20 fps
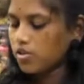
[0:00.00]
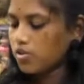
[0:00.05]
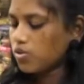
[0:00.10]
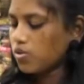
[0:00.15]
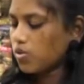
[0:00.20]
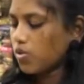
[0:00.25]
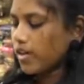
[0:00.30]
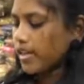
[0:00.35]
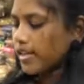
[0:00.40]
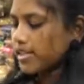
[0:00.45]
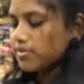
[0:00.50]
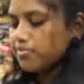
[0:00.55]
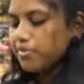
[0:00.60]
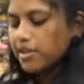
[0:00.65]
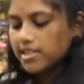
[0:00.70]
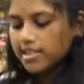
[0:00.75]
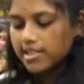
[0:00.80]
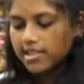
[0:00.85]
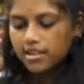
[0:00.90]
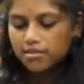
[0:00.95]
ஸோ நெக்ஸ்ட்
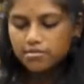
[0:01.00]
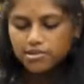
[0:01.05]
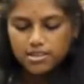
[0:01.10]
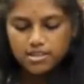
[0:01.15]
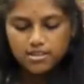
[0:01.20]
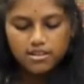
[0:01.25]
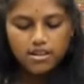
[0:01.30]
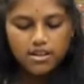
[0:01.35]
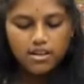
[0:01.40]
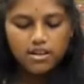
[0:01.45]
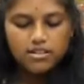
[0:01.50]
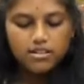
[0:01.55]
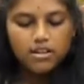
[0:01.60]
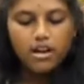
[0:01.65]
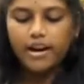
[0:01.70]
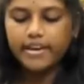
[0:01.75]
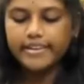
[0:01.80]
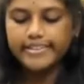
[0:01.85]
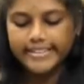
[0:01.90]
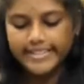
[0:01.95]
பார்த்தீங்க அப்படின்னா
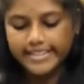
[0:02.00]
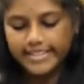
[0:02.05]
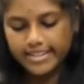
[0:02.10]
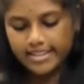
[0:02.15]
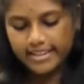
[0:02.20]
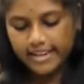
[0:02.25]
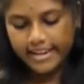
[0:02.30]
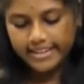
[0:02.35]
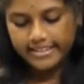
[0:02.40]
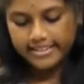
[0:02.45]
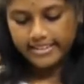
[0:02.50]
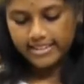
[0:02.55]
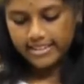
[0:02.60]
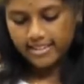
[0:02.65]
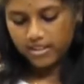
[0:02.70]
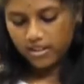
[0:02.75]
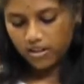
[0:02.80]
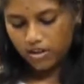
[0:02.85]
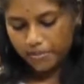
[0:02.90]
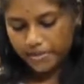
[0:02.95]
டார்க் க்ரீன் அண்ட் லைட்
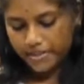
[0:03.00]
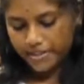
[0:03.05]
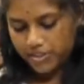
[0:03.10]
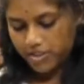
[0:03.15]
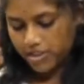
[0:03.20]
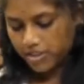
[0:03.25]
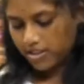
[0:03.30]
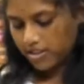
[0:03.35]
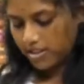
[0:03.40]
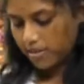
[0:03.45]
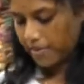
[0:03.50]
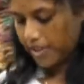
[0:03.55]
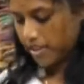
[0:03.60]
க்ரீனில் காம்பினேஷனில் தான்